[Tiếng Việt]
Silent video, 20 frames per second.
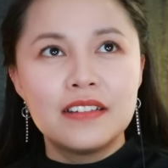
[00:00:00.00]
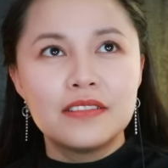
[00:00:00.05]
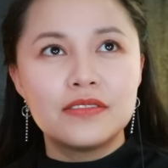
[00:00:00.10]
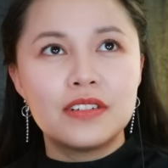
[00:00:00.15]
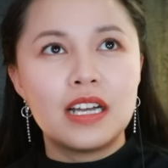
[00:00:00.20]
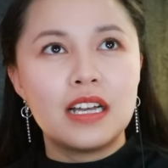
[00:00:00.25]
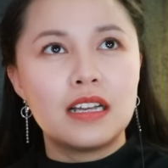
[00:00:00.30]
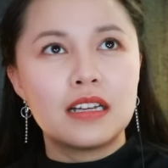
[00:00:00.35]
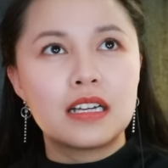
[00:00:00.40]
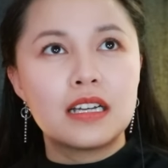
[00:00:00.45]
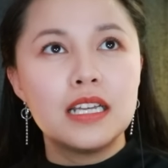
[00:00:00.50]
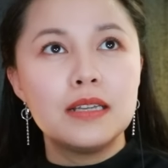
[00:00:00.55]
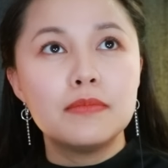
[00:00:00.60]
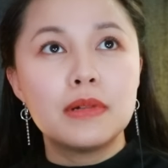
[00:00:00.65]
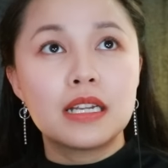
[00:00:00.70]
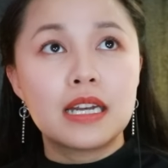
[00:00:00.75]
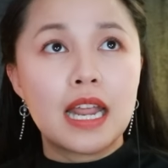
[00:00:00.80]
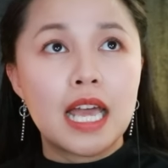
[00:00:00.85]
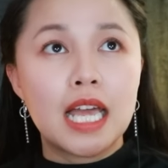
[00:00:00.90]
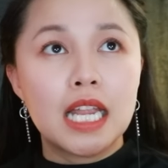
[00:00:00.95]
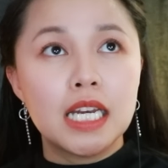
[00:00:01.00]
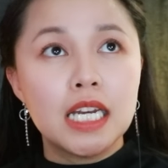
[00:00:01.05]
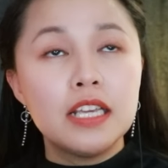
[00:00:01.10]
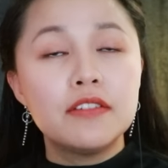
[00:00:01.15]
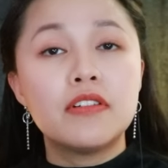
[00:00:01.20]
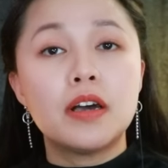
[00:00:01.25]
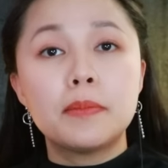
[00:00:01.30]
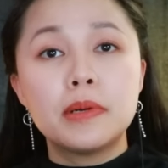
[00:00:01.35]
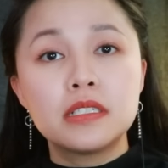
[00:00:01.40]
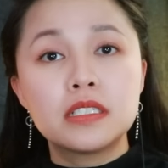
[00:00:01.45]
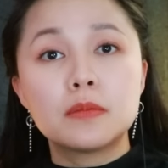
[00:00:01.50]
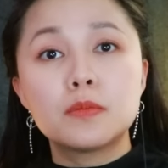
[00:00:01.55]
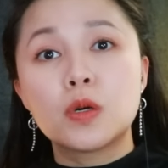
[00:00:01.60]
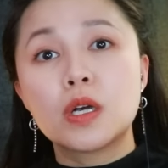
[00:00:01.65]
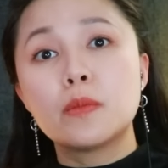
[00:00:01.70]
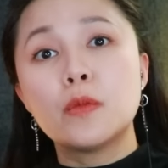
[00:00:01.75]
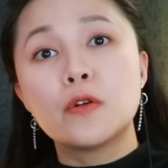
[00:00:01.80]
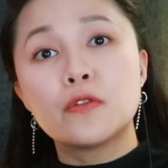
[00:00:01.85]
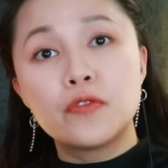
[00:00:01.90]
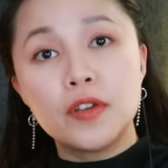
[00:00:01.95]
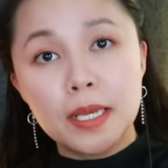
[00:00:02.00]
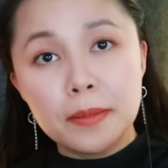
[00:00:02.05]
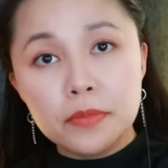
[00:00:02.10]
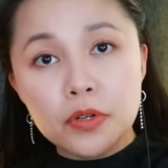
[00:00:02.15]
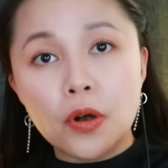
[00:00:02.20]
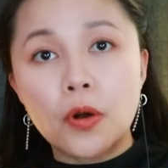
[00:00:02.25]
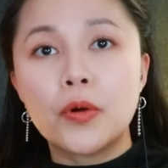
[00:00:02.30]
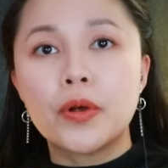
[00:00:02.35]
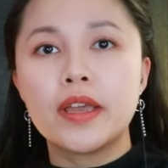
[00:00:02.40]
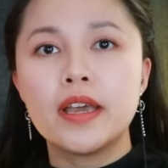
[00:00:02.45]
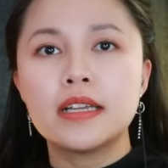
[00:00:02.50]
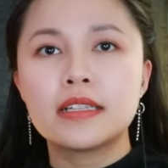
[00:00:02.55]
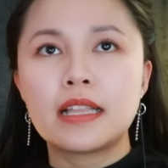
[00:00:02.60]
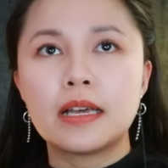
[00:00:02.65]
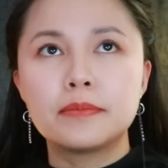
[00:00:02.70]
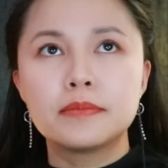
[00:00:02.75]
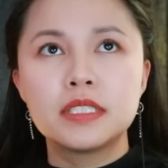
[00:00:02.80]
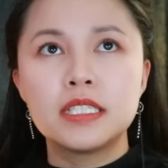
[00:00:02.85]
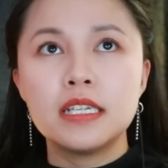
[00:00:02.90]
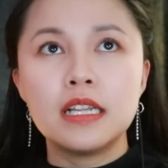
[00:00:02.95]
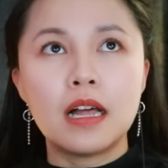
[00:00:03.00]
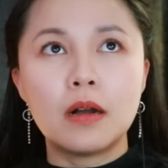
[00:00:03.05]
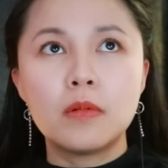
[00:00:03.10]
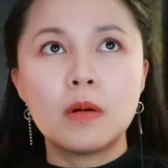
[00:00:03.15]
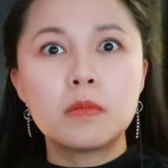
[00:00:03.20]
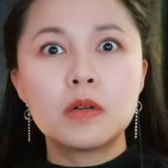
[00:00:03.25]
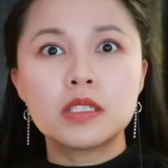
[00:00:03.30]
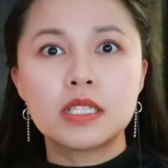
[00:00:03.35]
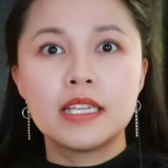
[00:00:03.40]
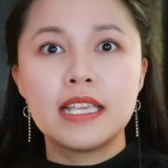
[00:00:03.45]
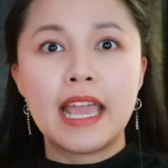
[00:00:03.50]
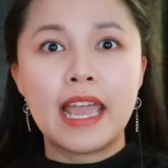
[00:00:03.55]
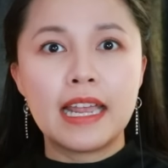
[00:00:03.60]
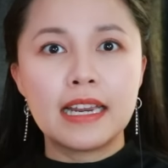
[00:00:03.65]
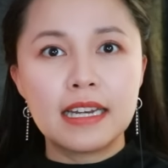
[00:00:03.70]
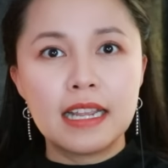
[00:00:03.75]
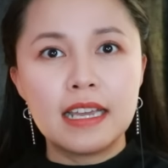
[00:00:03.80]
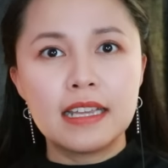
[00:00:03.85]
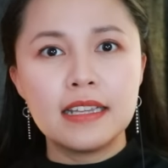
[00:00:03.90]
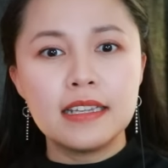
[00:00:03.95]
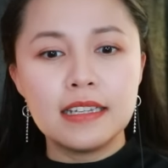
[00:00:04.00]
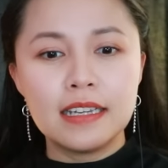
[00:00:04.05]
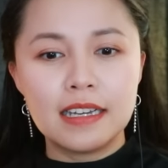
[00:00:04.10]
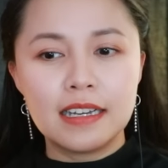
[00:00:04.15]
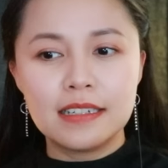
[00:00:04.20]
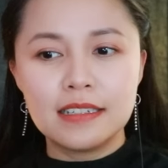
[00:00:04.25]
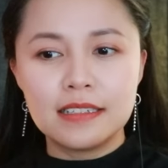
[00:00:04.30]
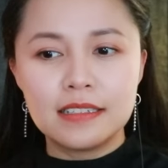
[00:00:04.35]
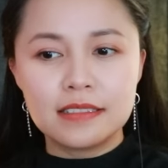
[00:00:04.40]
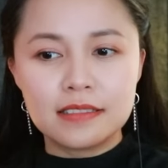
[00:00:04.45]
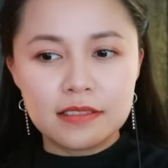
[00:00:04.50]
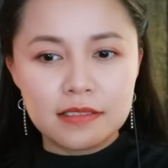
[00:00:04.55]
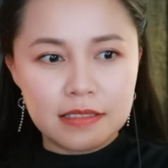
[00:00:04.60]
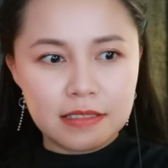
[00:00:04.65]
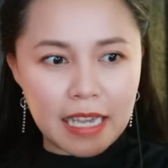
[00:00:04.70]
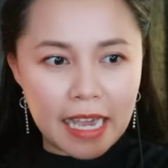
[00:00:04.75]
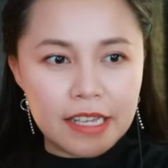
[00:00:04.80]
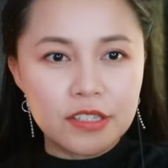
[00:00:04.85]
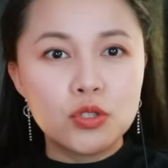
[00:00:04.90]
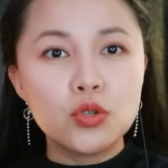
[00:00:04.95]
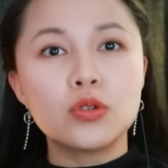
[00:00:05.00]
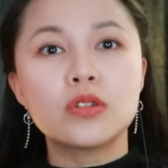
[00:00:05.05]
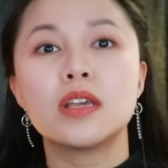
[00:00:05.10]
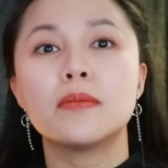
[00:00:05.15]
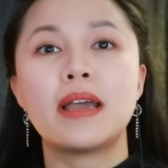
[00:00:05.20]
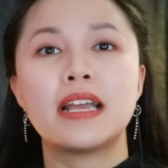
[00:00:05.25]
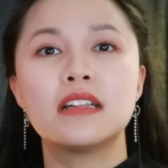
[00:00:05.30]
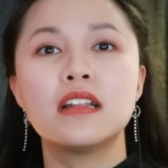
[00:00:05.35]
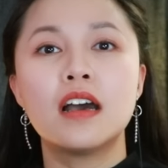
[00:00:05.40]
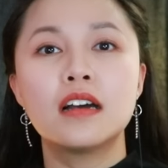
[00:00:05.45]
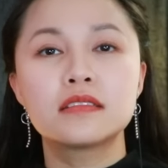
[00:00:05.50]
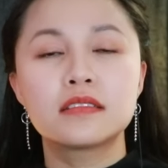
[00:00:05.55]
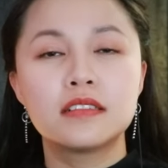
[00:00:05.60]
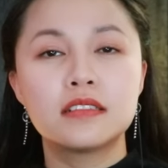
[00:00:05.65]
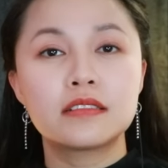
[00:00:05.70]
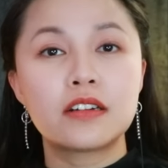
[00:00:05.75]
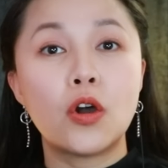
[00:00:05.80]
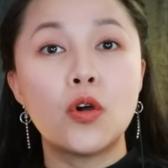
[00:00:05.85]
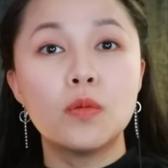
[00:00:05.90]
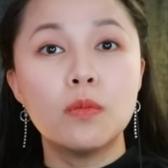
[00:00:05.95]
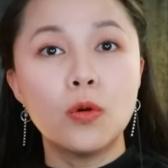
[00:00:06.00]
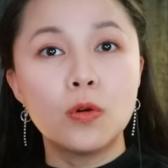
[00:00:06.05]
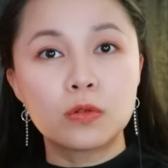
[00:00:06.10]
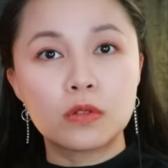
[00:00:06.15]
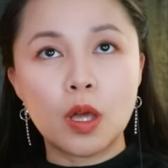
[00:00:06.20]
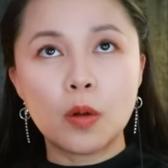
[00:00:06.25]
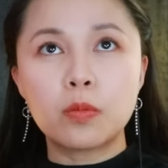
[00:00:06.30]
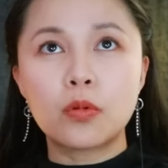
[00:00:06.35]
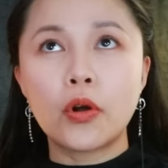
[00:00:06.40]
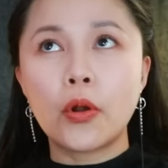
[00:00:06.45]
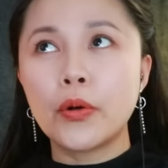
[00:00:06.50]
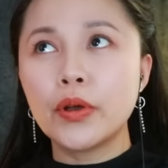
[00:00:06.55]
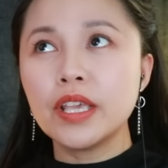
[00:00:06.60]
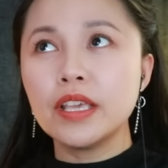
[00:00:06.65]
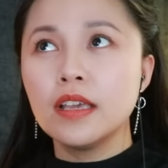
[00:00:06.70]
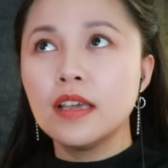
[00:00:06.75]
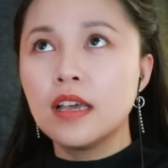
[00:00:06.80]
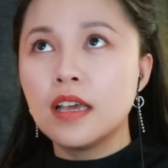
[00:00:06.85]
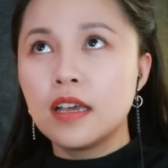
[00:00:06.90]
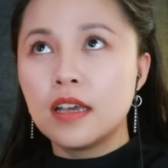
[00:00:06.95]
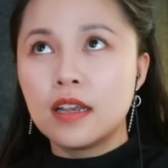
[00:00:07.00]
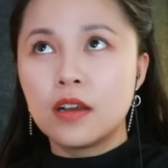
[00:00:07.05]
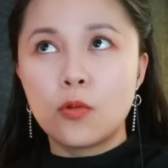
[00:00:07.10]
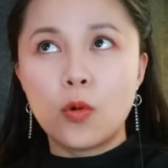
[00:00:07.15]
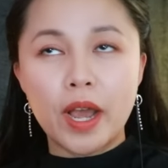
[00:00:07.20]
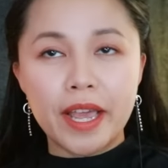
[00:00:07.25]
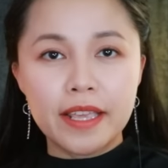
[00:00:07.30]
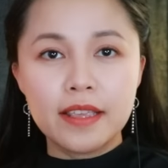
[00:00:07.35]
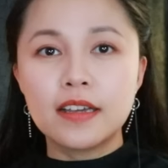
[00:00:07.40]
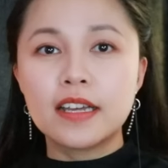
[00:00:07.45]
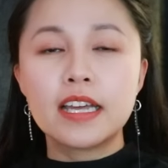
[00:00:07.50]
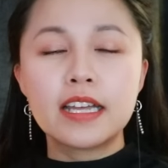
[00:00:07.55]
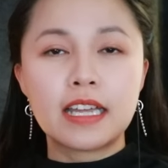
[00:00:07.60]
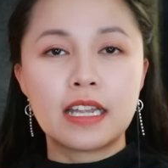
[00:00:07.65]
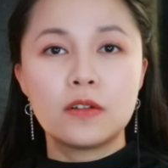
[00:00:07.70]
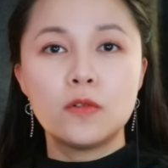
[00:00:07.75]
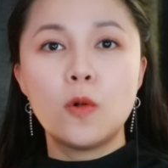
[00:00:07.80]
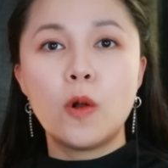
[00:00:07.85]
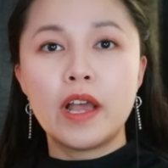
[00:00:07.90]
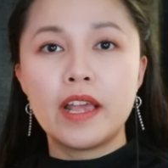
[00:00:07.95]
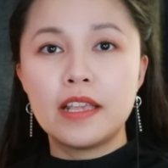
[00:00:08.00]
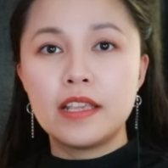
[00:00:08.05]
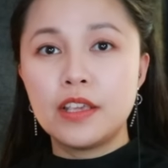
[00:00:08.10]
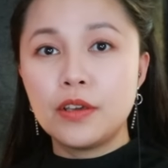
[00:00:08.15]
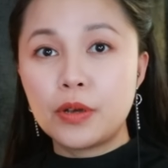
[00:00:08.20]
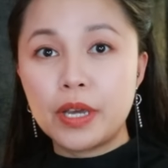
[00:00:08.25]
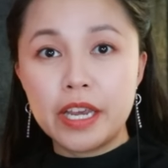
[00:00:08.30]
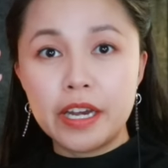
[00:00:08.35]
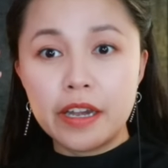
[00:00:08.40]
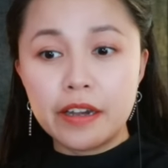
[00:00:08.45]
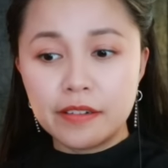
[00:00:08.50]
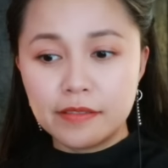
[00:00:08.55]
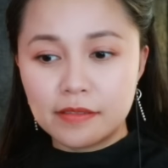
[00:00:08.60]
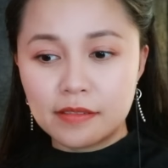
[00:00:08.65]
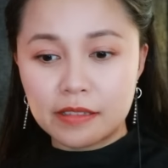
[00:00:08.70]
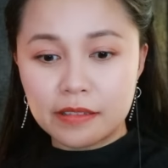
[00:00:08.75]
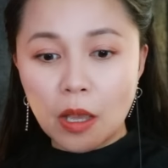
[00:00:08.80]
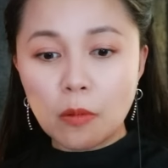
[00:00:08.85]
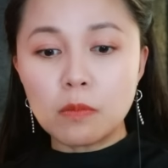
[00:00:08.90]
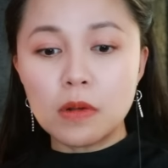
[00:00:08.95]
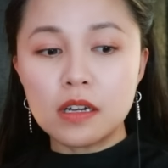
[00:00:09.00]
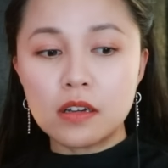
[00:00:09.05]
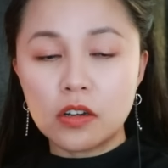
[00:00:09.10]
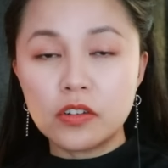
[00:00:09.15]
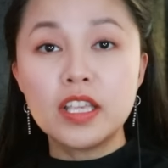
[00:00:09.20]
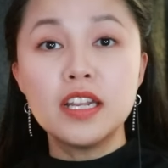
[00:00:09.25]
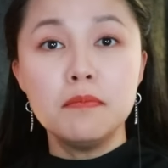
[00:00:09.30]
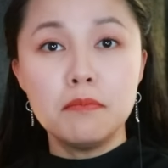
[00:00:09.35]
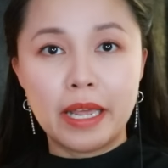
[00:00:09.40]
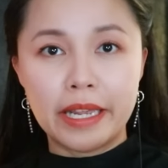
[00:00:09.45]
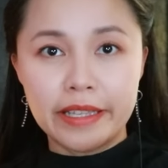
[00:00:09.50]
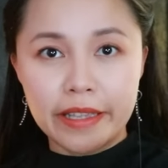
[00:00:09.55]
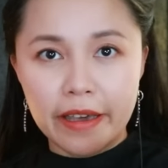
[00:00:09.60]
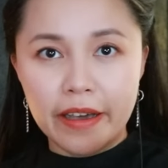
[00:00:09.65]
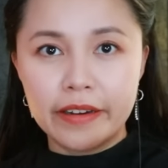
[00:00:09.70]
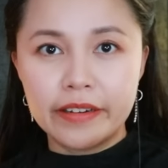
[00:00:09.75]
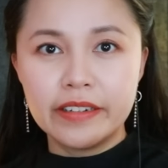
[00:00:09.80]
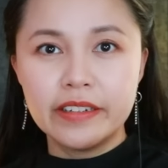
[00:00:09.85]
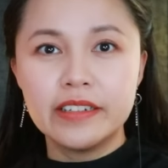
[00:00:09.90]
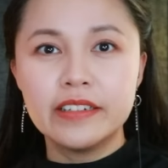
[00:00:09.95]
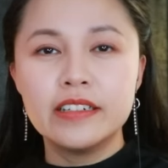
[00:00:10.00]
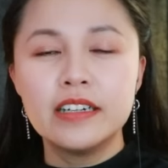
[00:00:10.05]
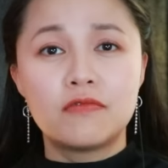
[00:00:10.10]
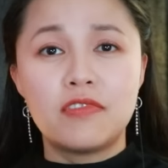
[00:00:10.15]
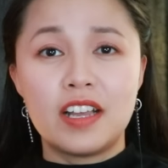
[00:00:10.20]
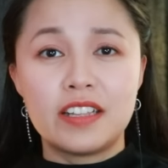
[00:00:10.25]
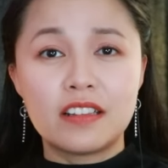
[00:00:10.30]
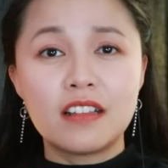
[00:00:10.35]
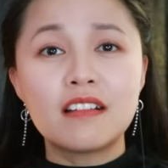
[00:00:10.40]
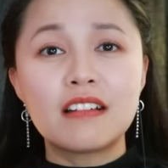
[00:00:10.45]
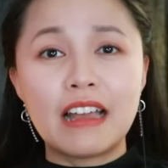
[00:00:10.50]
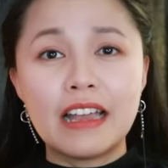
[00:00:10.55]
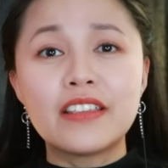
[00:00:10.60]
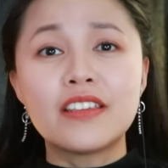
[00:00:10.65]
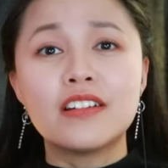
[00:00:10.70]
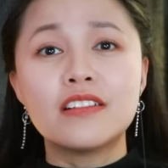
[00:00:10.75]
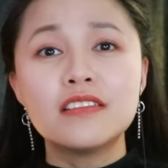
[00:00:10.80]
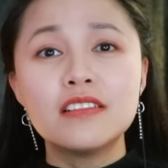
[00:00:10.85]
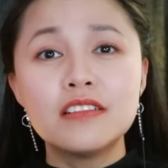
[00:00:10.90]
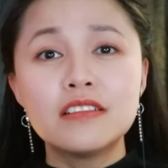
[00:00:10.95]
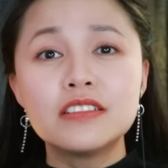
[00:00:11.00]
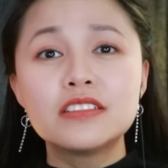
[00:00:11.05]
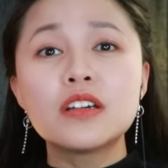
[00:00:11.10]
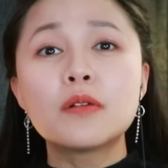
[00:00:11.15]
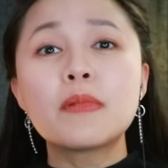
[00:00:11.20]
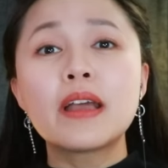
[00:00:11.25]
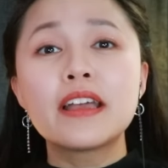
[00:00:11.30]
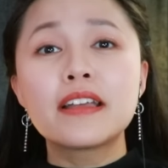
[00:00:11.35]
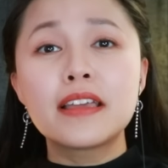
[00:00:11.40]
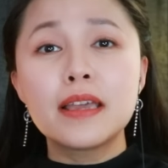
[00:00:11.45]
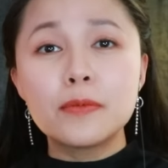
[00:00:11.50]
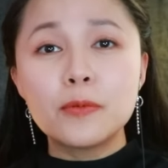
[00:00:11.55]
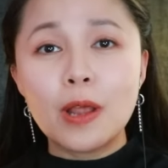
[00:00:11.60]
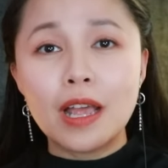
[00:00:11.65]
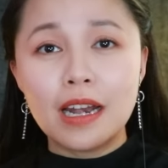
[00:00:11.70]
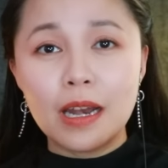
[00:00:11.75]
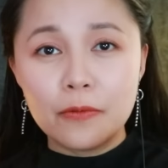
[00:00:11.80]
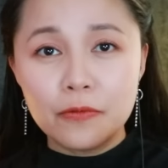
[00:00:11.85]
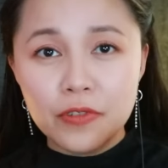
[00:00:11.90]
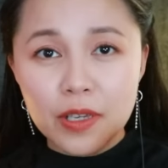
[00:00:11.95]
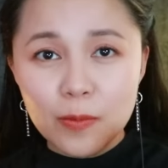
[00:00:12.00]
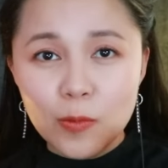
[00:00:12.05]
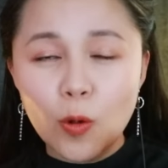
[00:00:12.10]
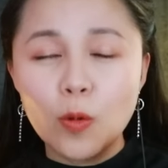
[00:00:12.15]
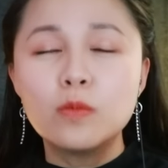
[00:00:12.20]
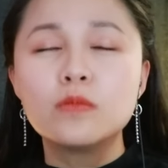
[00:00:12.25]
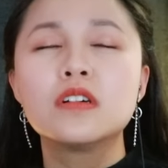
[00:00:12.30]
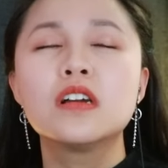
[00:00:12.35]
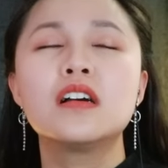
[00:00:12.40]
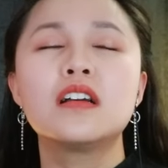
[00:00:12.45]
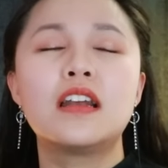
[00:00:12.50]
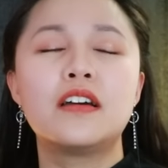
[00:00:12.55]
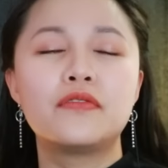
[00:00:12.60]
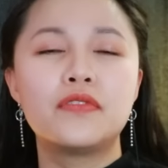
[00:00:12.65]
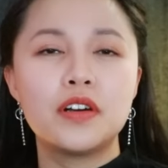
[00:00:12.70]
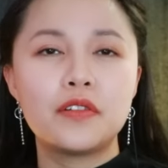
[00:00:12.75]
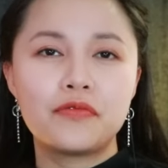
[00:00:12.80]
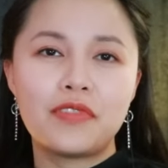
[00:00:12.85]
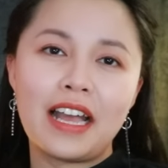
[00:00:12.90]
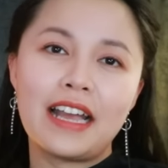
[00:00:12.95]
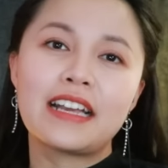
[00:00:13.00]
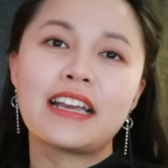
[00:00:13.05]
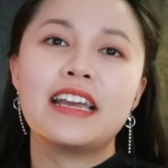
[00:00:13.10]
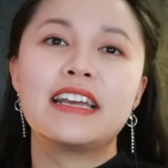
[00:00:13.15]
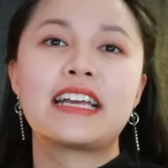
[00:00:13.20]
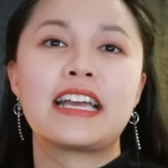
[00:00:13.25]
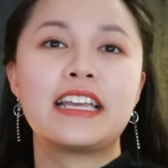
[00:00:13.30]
và khi mà đã đi vào bên trong một cái bộ phim rồi á thậm chí là ông không có thời gian để hả, chải chuốt cho bản thân nữa đầu bù tóc rối quay những cái cảnh quay nhiều khi tóc mới còn dính mạng nhện nữa và tất cả những người trong ekip đang làm phim cũng rất là vất vả kể